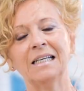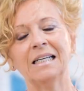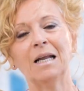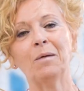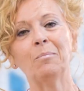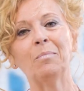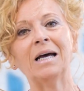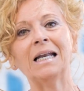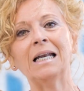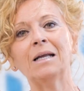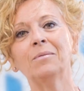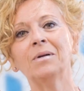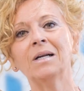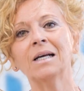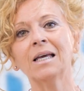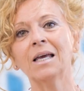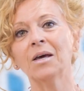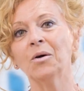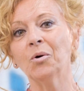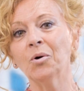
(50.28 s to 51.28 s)
las
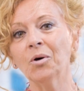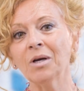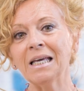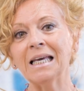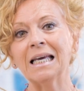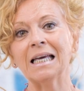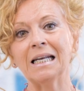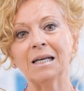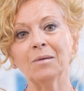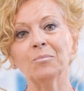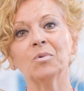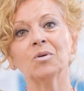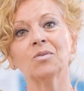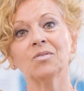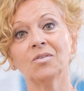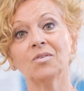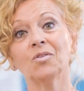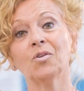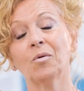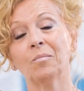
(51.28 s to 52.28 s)
palabras que hoy
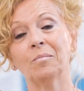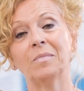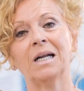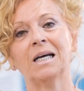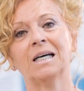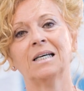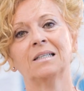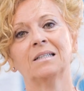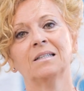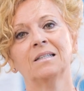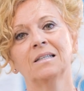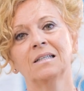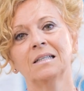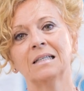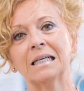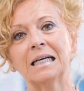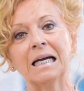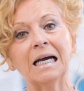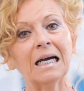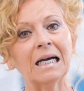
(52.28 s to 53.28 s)
queremos nombrar?
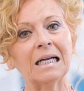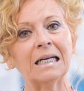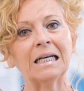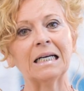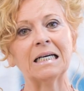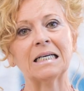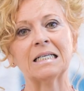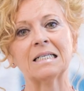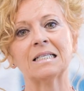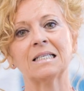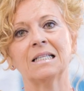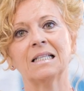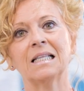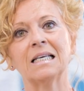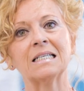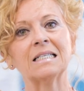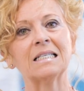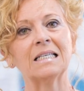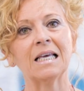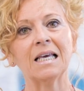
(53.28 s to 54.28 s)
Ganas,
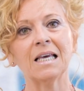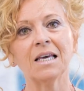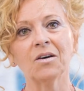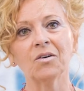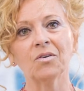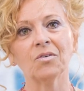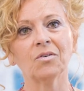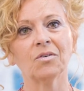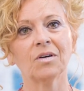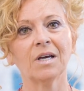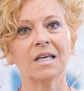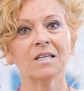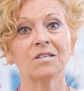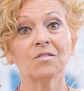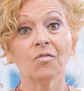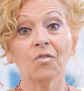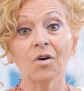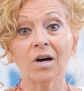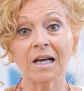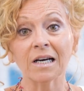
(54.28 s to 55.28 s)
deseo,
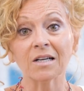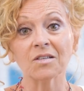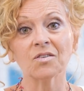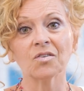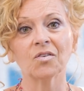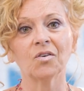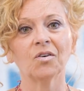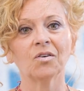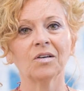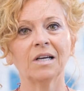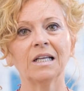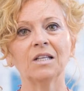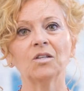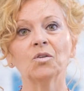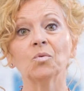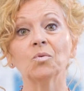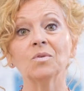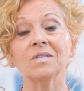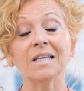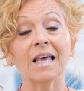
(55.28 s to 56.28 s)
esfuerzo,
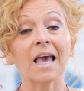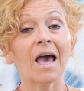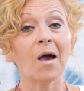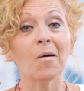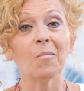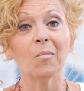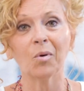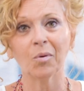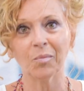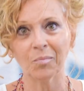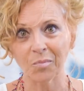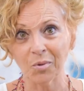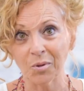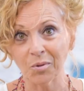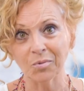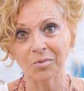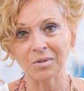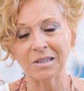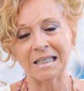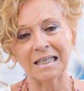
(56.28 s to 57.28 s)
entusiasmo,
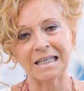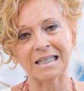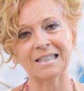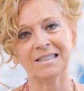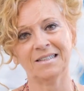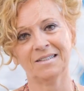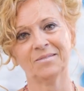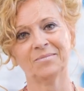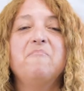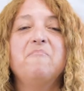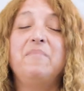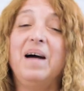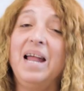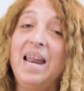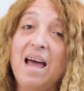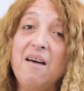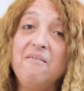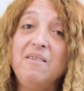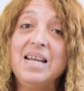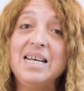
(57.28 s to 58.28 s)
voluntad.
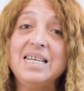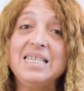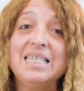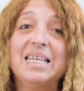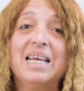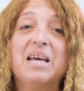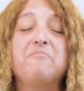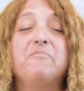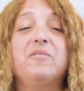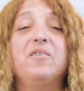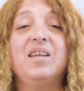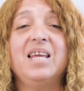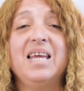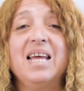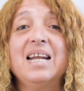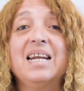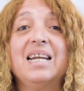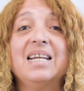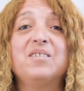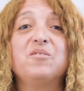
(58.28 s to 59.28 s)
Palabras que
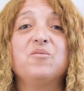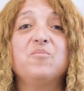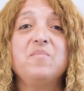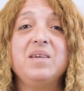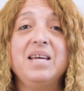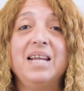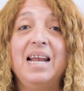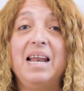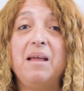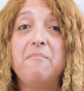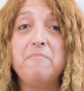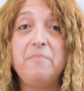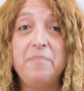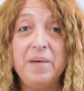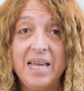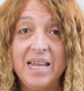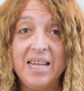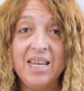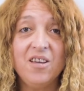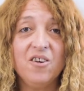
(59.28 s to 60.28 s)
podrían resumir el
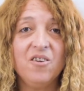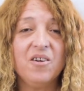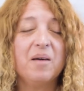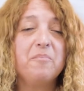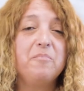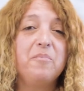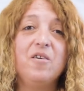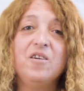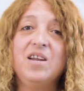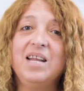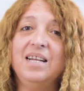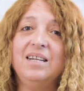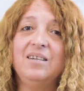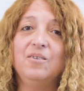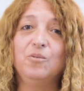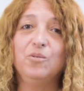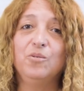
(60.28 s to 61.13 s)
empeño que ponen